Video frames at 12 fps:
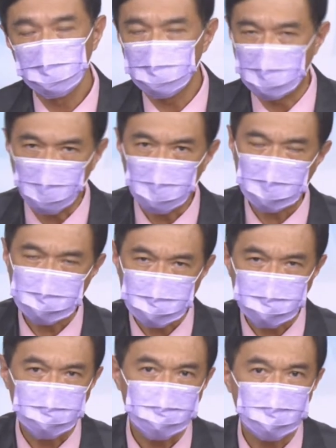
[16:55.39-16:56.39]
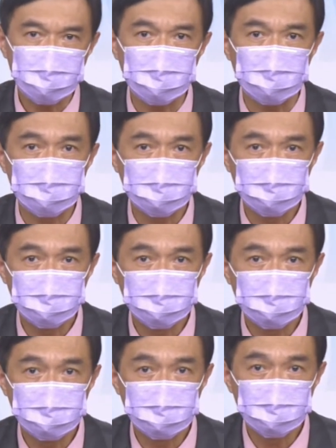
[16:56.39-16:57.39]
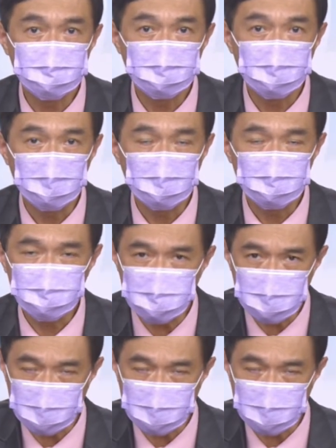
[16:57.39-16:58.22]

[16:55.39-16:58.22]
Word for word: 你会在这个时间点进